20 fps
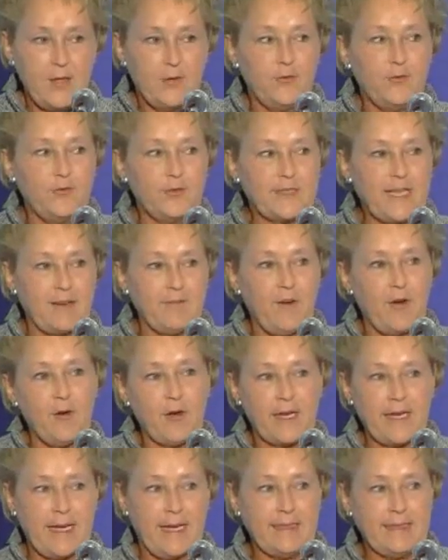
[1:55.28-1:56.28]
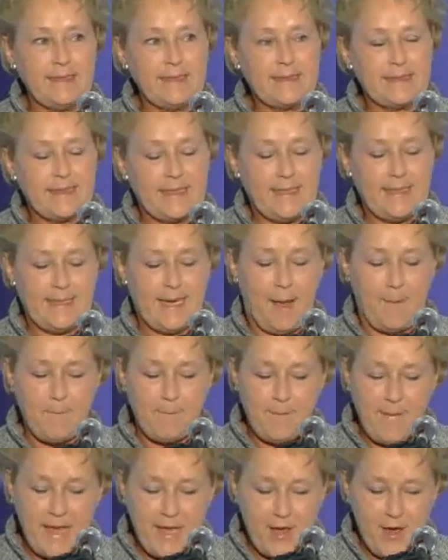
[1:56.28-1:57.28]
Nous avons réalisé la
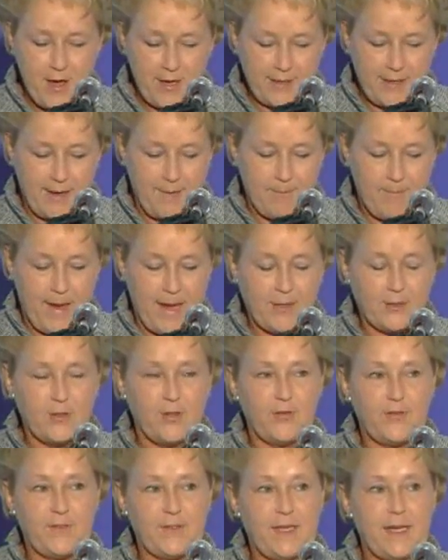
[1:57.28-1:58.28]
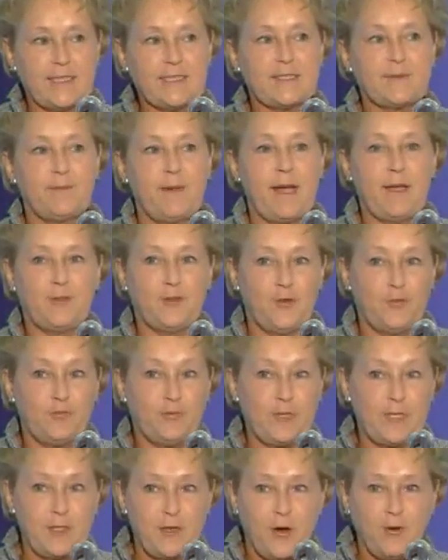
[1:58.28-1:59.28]
meilleure campagne de financement
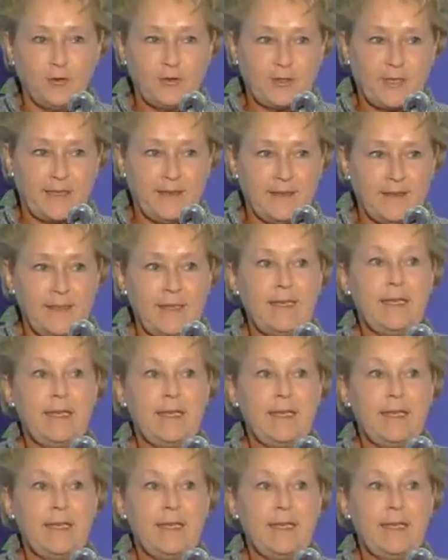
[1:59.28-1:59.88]
depuis longtemps,